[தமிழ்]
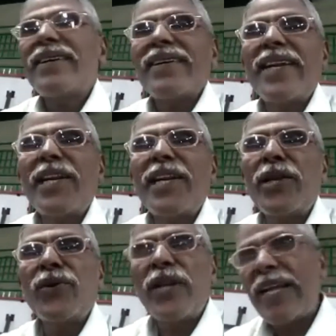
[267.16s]
நன்றி கூறி
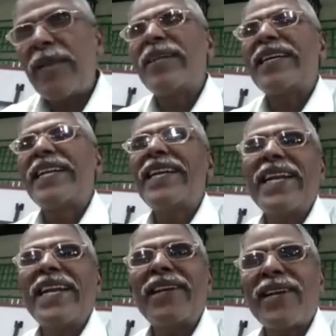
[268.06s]
விடைபெறுகிறேன் நன்றி
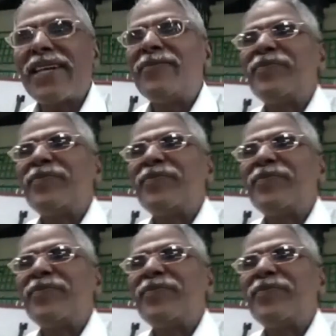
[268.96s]
வணக்கம்